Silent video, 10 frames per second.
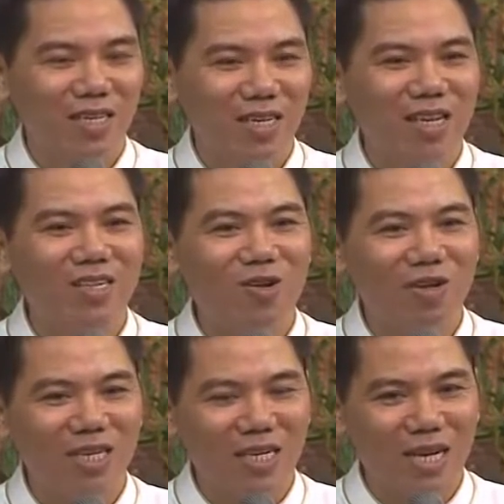để nhắc nhở
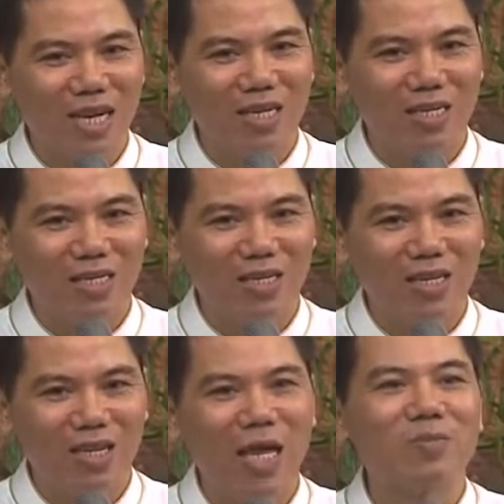con rằng là
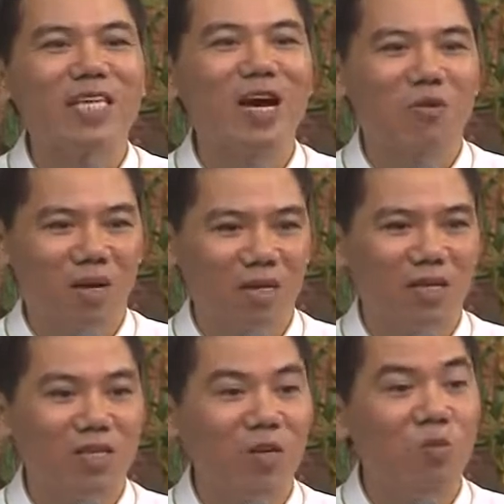làm sao ạ,
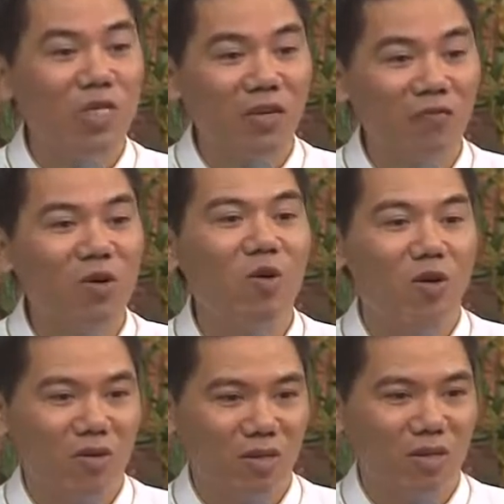trong mỗi trang viết của
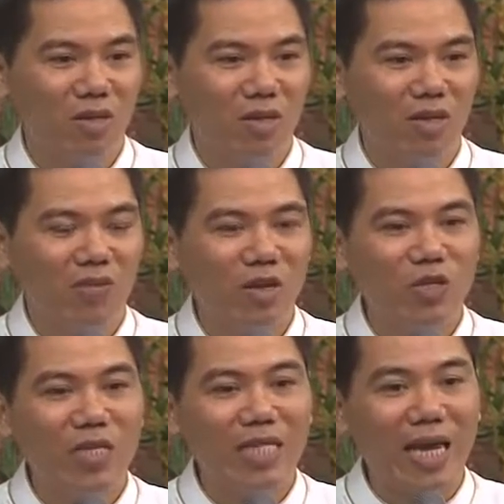con phải
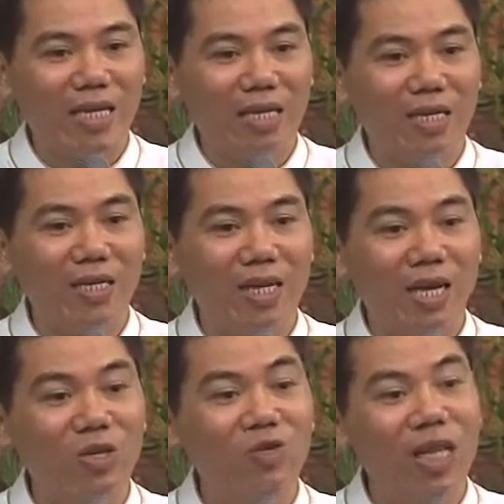truyền tải được những
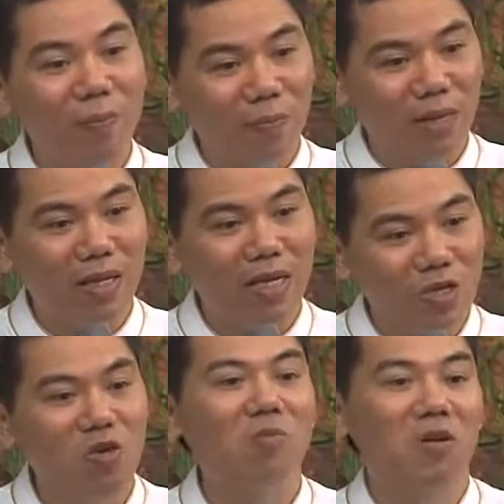cái điều tốt đẹp đến
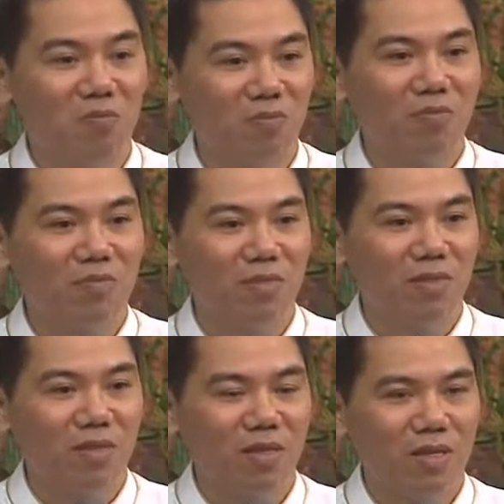cho cộng đồng.
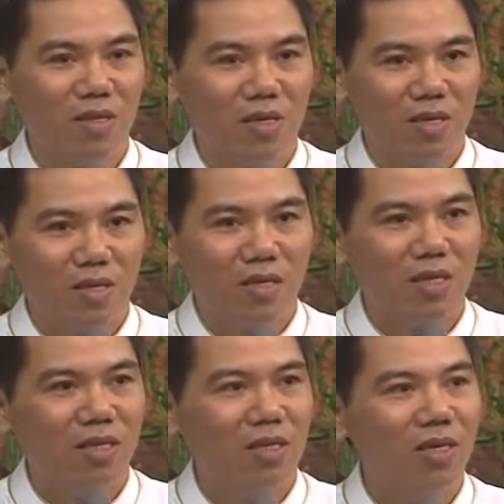
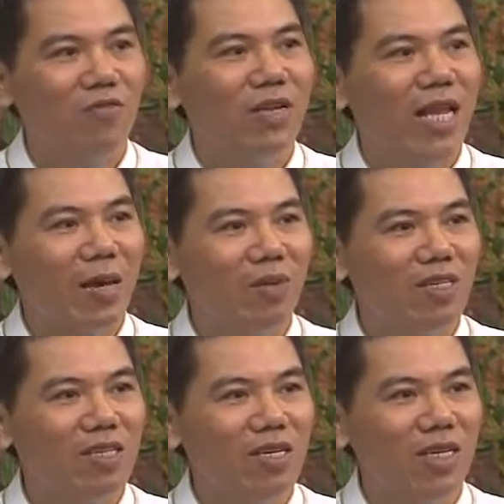Thì ở Việt Nam từ
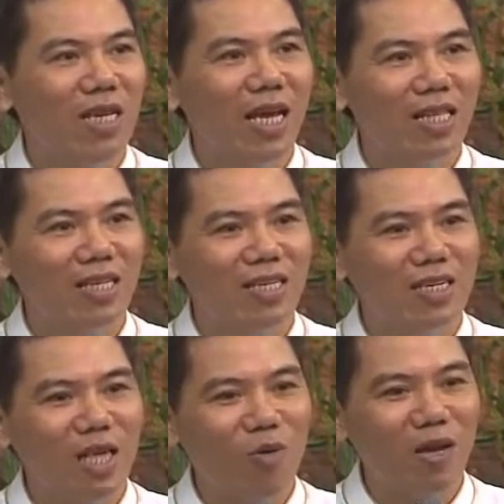xưa đến nay thì
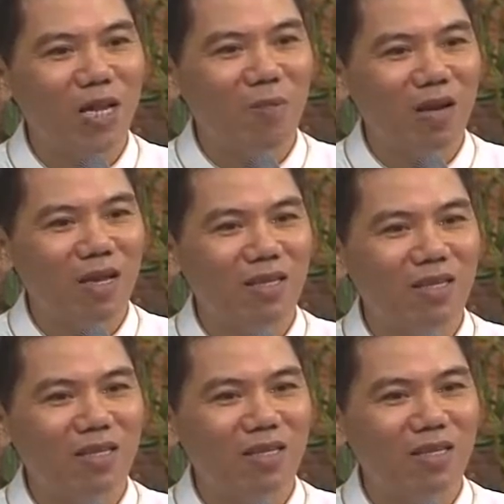người ta quan niệm là
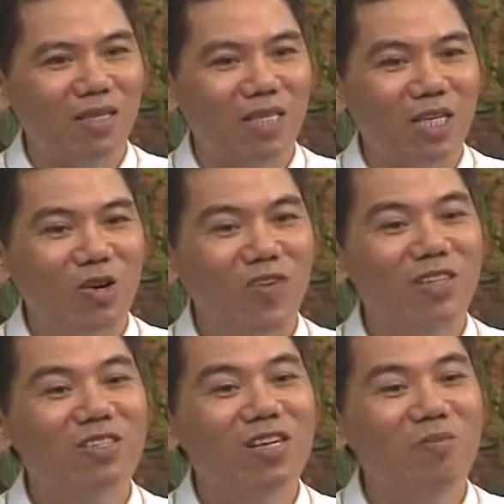chỉ có
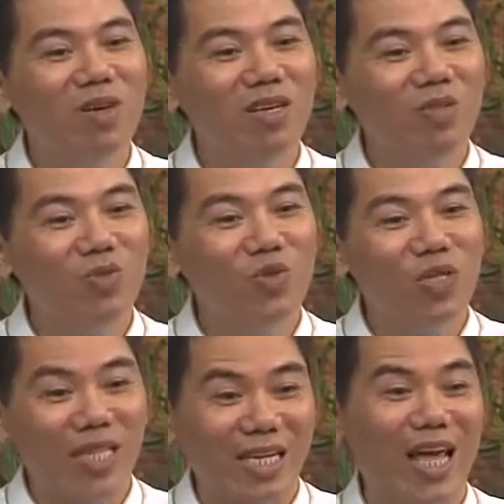văn chương mới
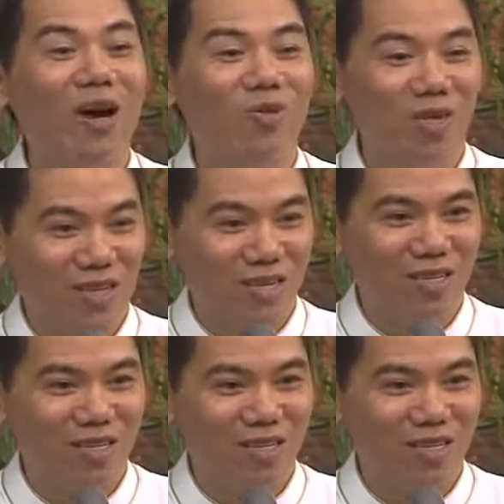truyền tải đạo thôi ạ,